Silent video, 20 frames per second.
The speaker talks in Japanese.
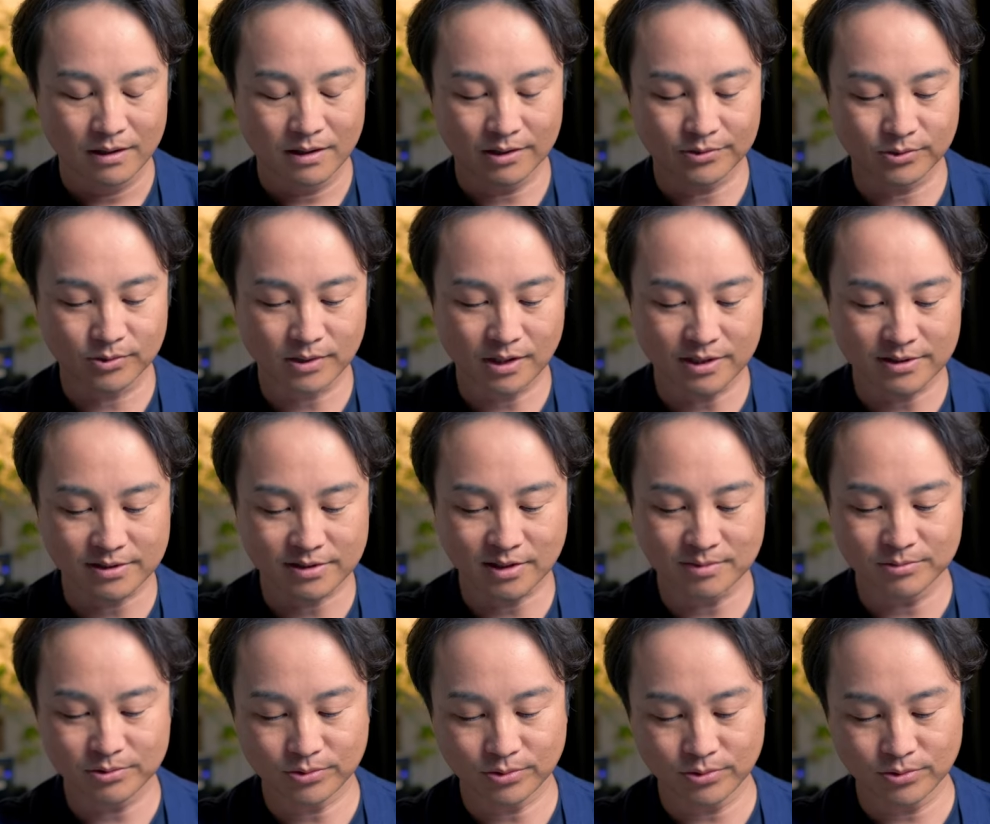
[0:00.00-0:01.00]
あと
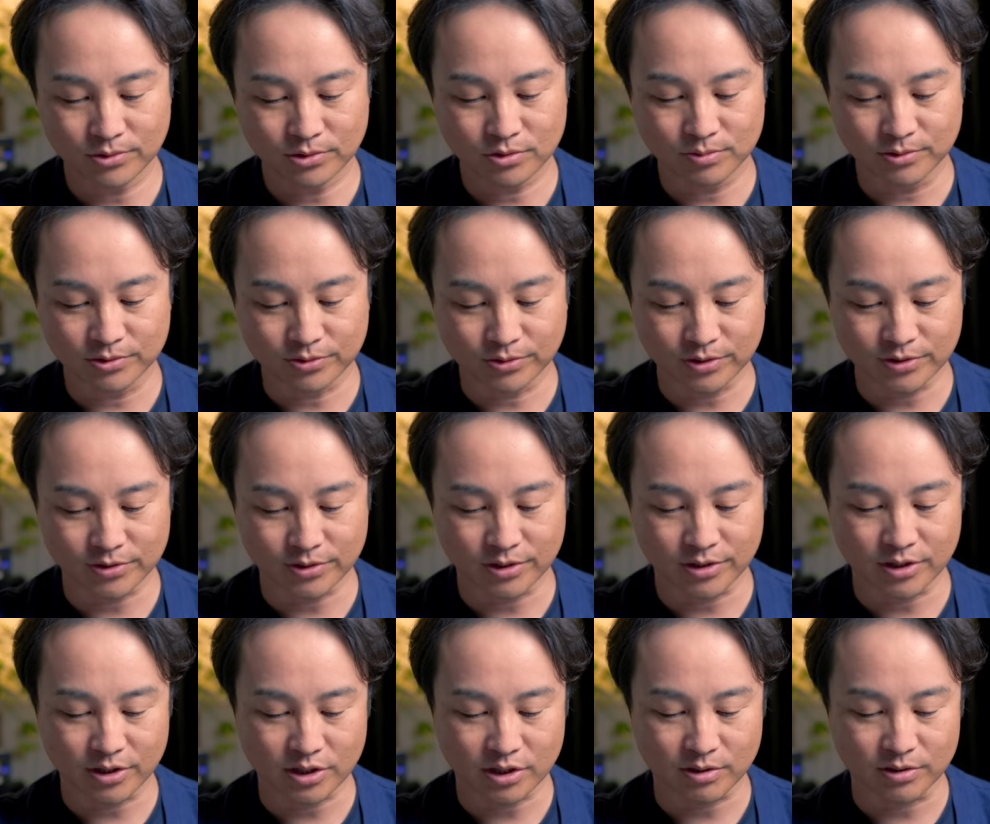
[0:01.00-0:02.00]
カスタム登録もそれぞ
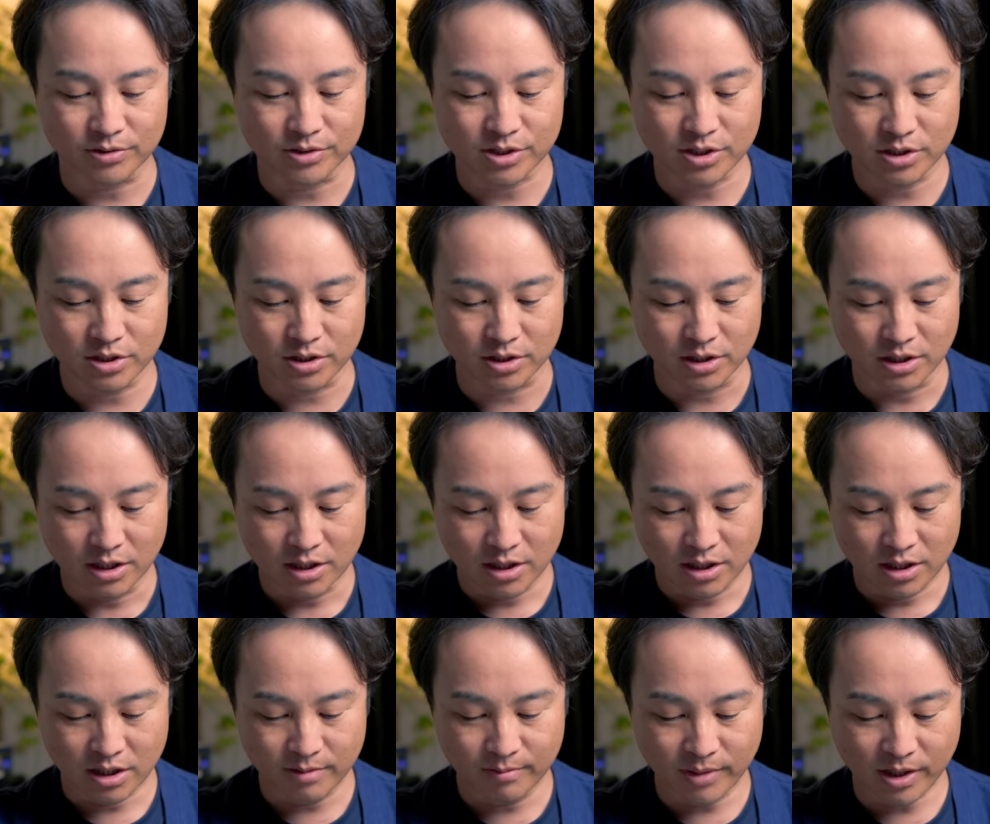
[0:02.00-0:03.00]
れできるし、
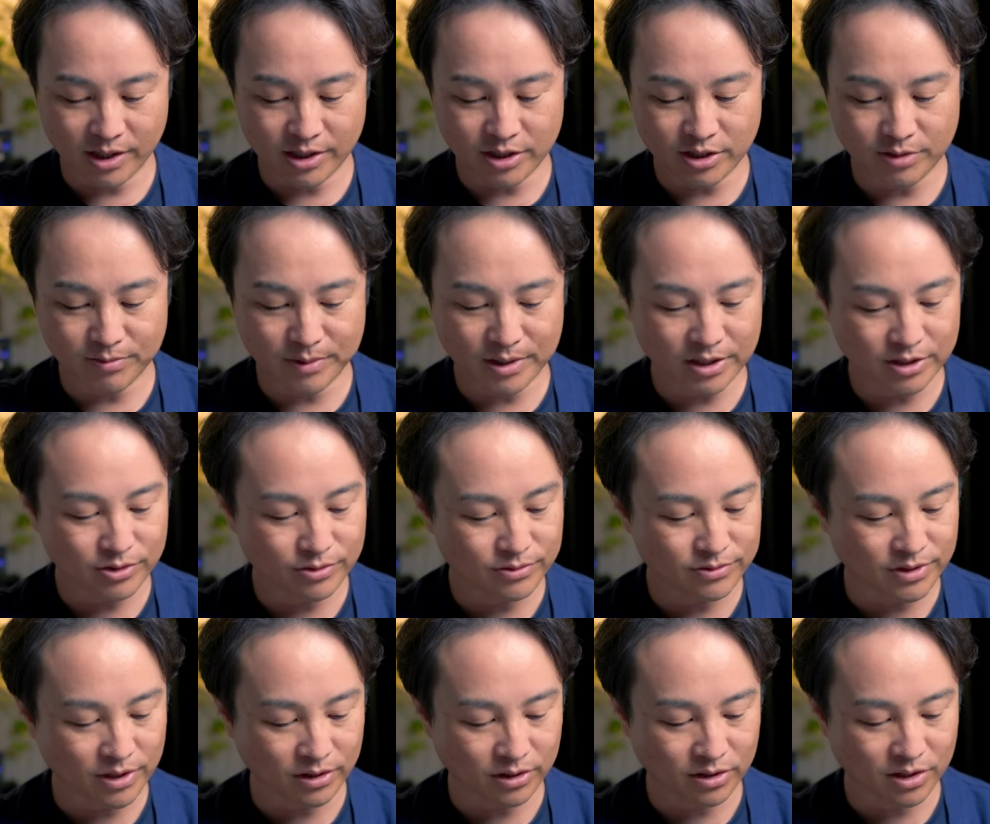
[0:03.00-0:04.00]
えー、
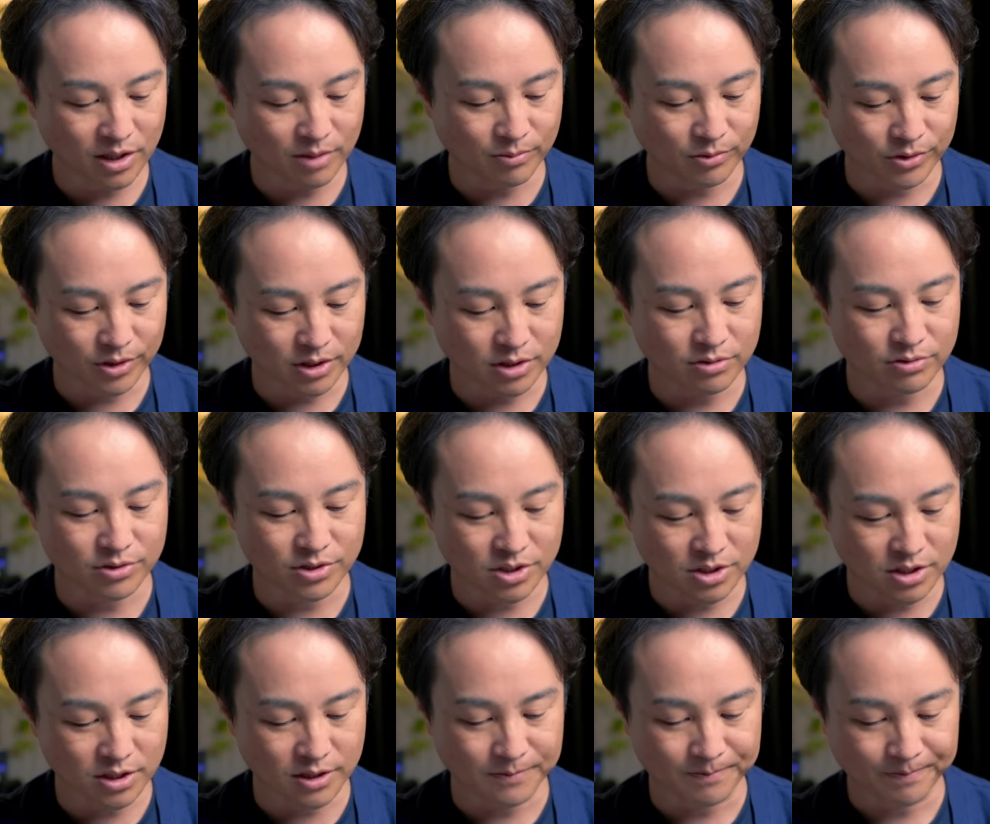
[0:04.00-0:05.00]
マイメニュー設定もできる
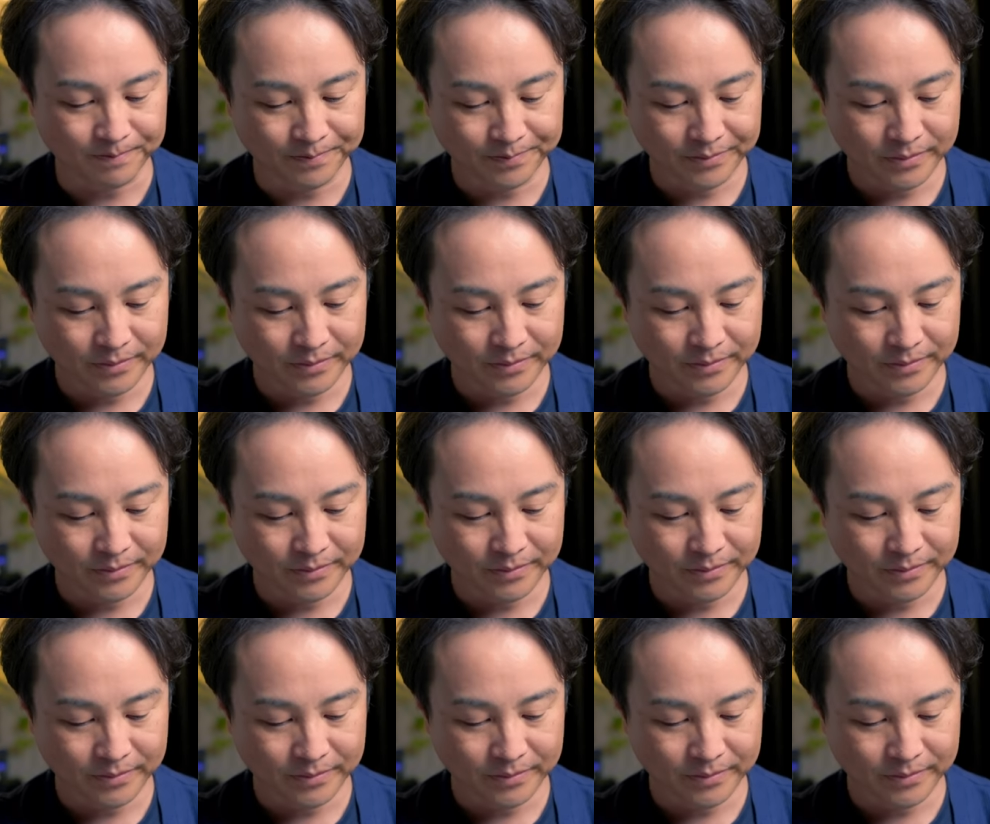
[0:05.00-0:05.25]
し、